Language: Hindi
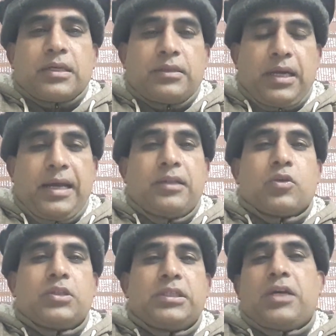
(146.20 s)
दलाइल
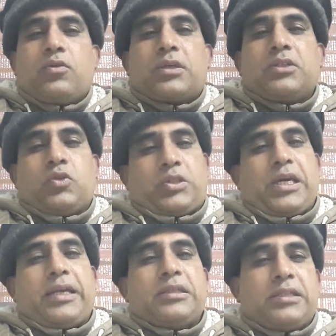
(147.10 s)
तो दिए उनकी जो
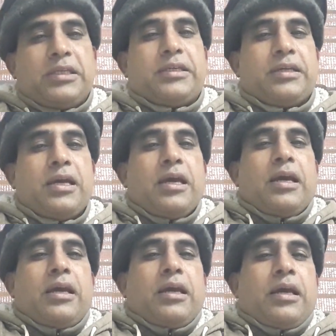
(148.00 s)
तैयारी थी
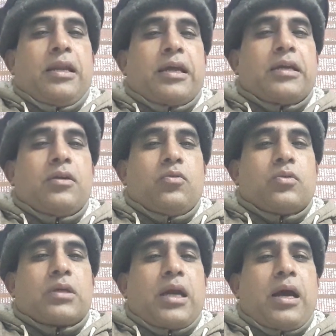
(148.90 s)
लेकिन
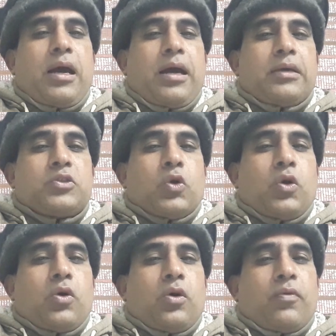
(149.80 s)
उनका
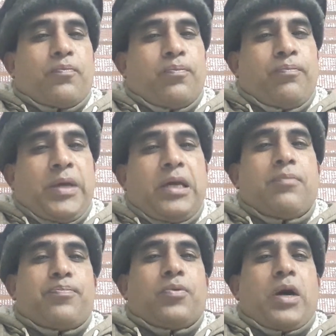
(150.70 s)
जो
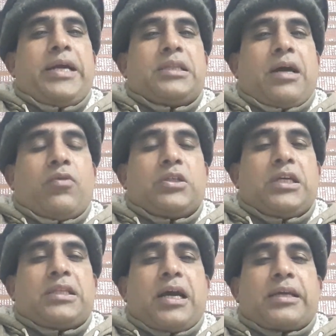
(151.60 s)
मेन पॉइंट था वो
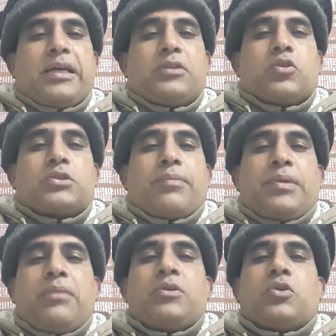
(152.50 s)
ये था कि जो
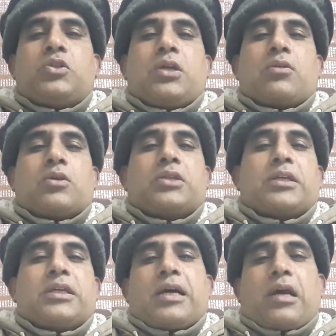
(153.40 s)
सुप्रीम जुडिशल
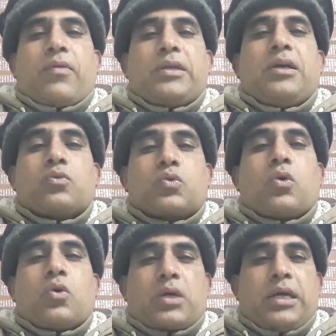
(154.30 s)
कौंसिल की कार्रवाई है
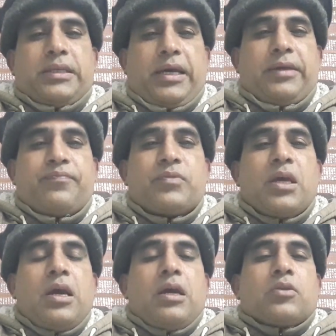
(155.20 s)
उसको रोका जाए
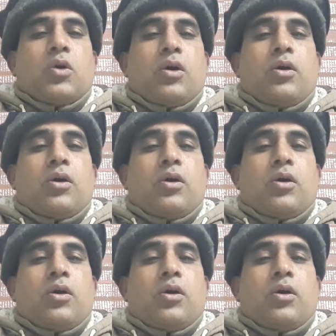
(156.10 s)
तो